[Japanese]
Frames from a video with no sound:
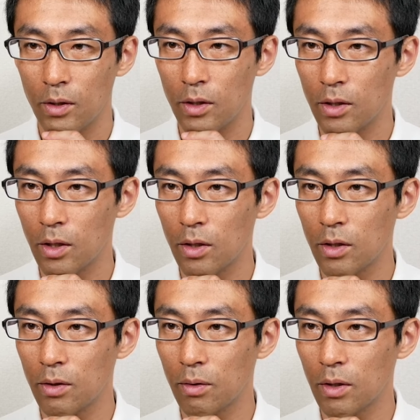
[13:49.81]

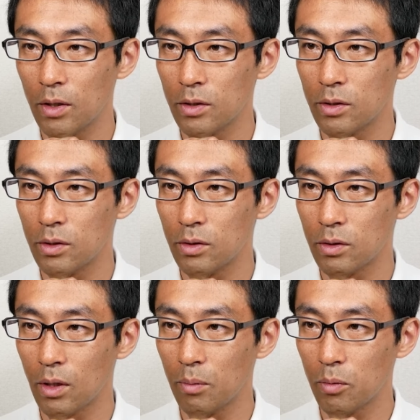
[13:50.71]
リターンリファレンス to
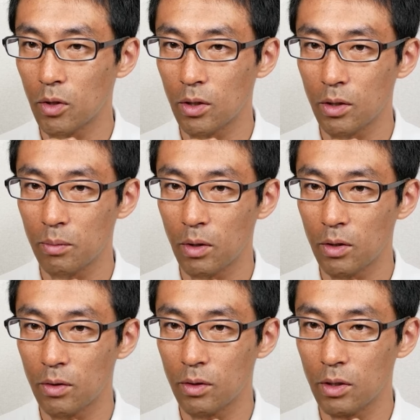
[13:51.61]
ーテン p o
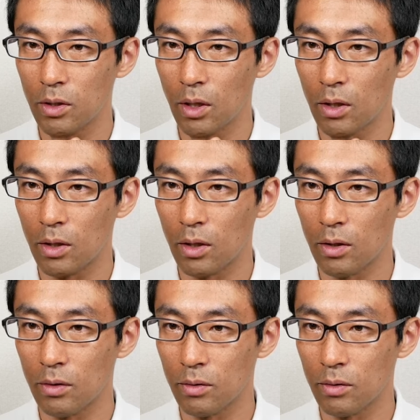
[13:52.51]
リバリューリターンあ